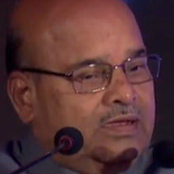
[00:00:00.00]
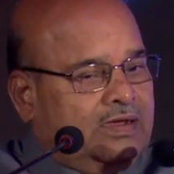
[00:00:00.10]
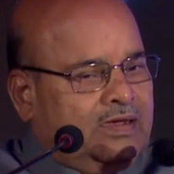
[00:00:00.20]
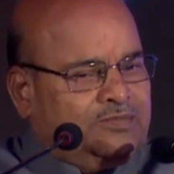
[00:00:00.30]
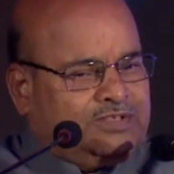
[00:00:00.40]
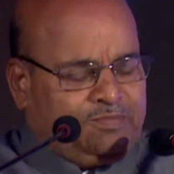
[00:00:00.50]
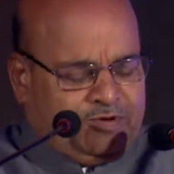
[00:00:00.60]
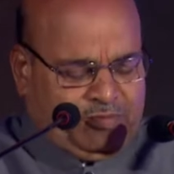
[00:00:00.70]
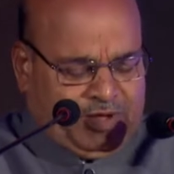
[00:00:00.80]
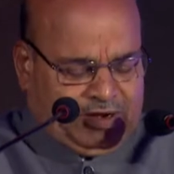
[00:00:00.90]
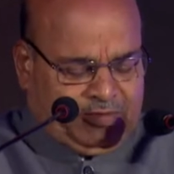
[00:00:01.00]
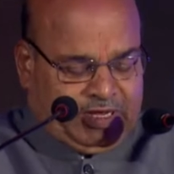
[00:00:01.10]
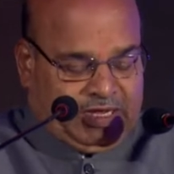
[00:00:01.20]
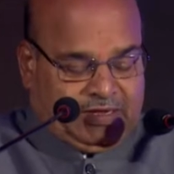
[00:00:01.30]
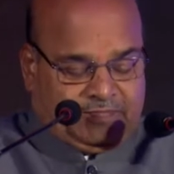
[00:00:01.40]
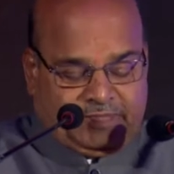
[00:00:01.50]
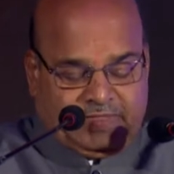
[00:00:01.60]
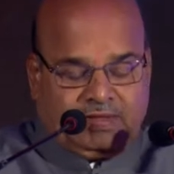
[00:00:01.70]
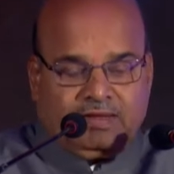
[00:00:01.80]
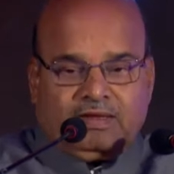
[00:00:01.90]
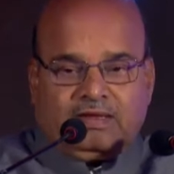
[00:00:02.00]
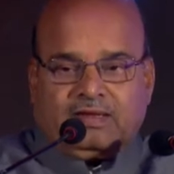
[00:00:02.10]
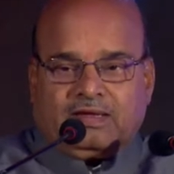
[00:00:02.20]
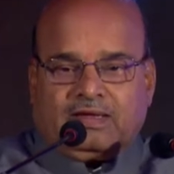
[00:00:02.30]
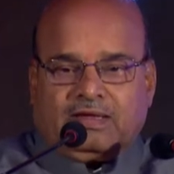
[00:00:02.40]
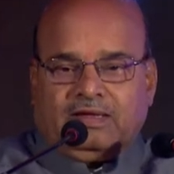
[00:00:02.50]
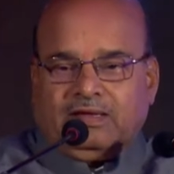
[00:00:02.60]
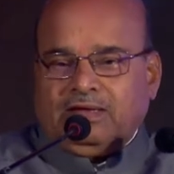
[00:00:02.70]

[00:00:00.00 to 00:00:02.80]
हम सबको मालूम है कि